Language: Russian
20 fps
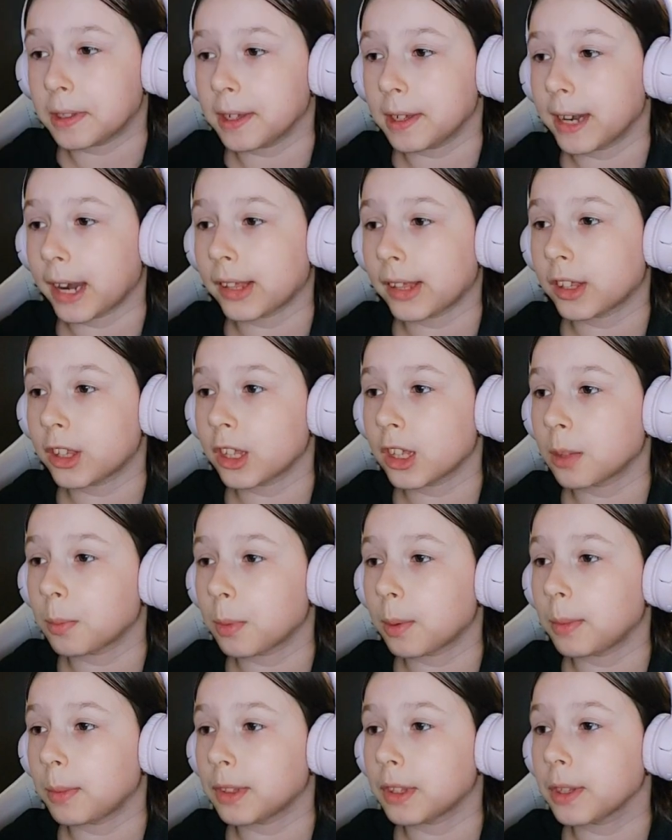игра на данный
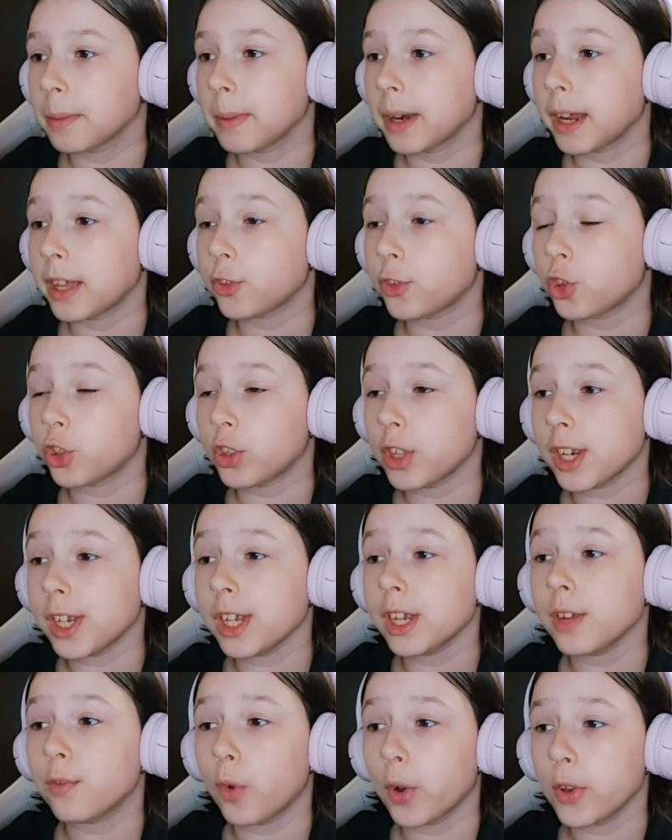момент набирает
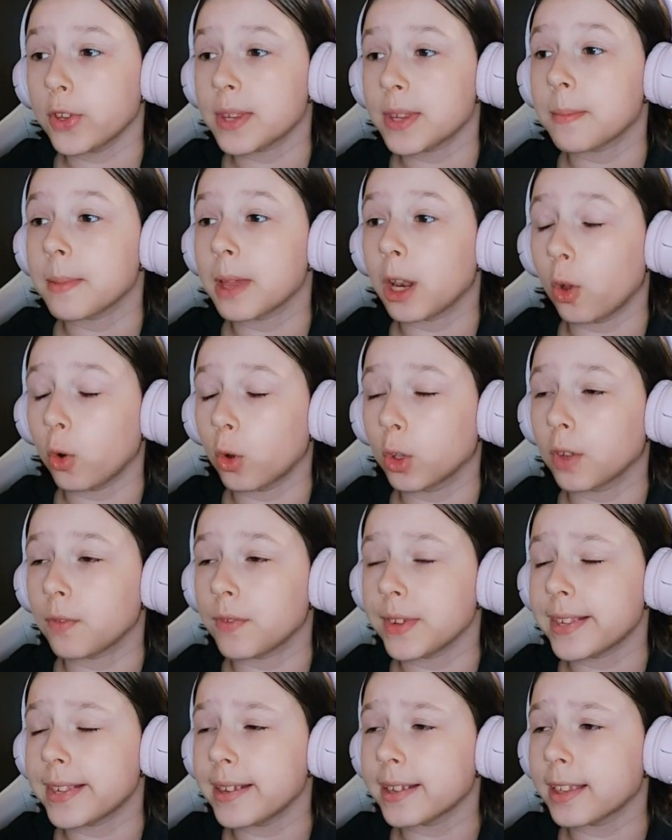4,8 миллиона
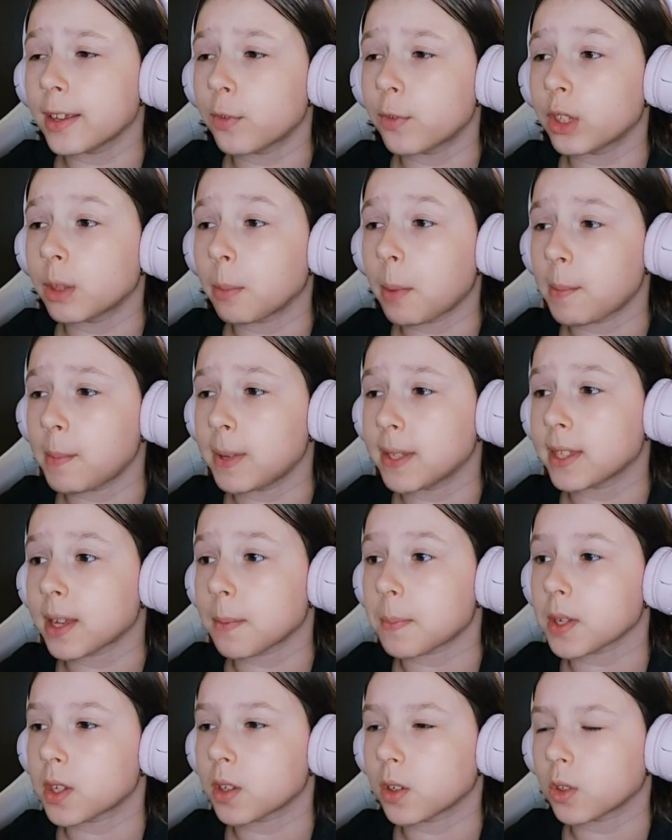визитов, и на момент
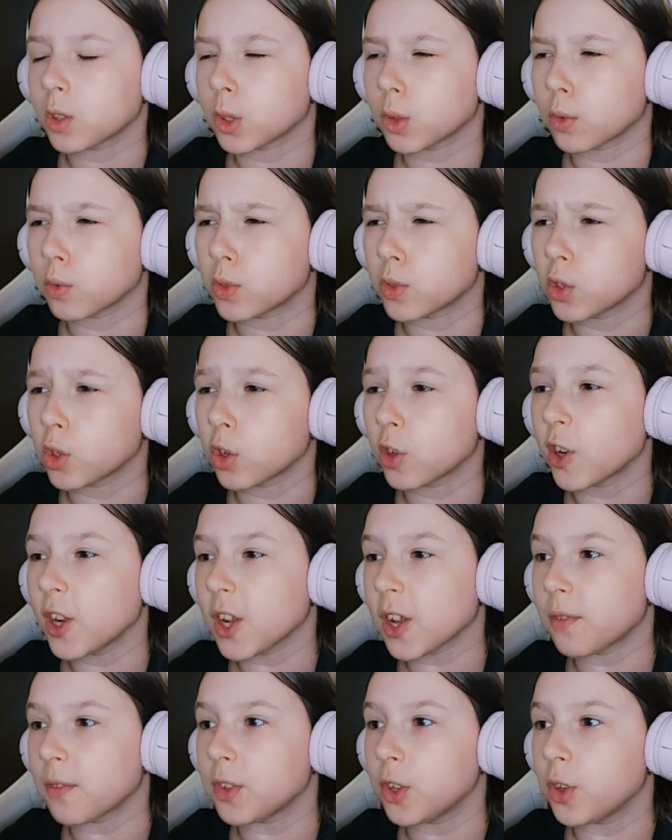записи этого
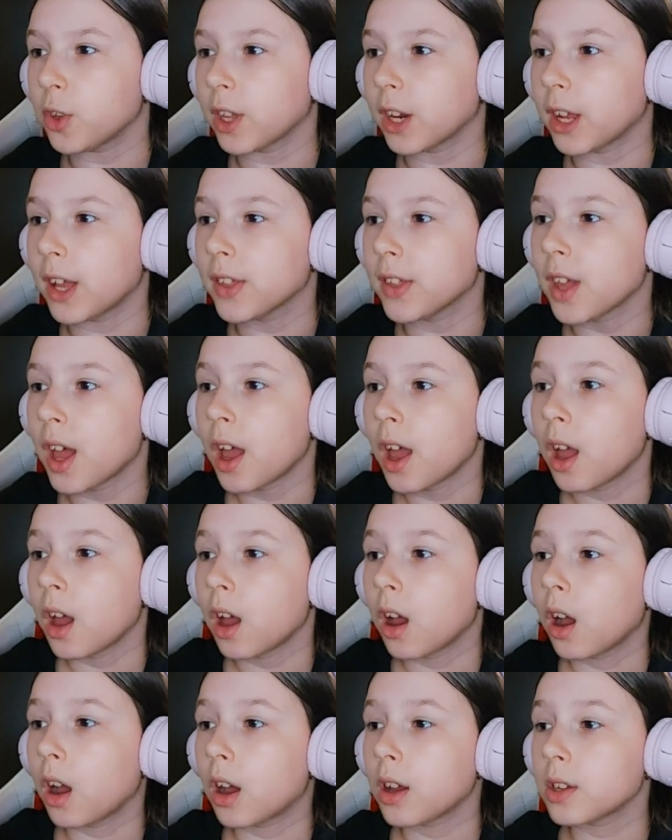видеоролика в нее играет
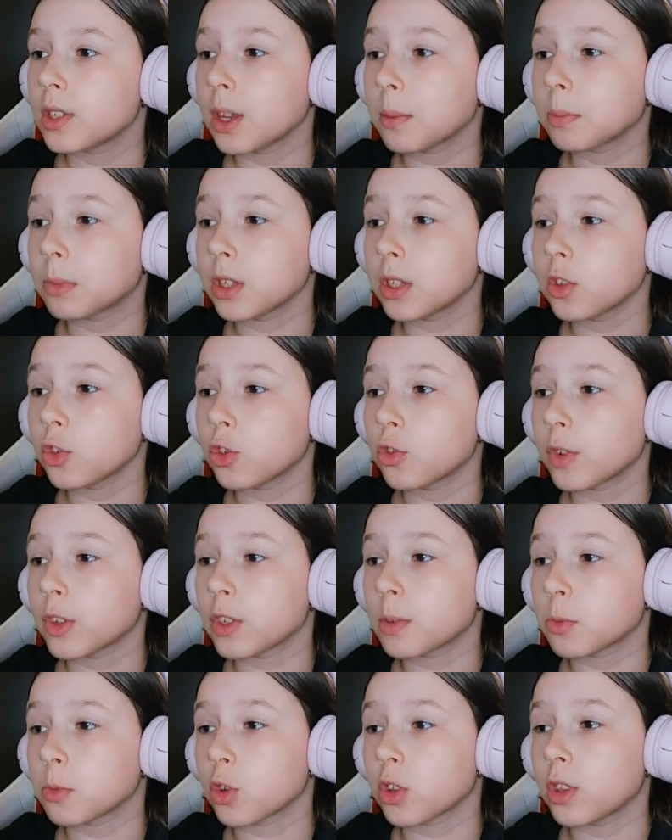
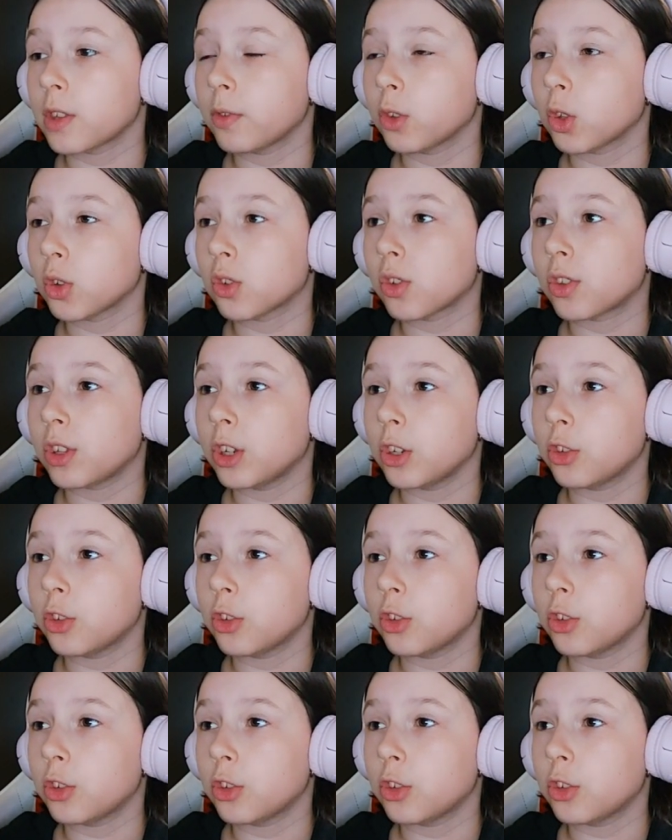7893 а,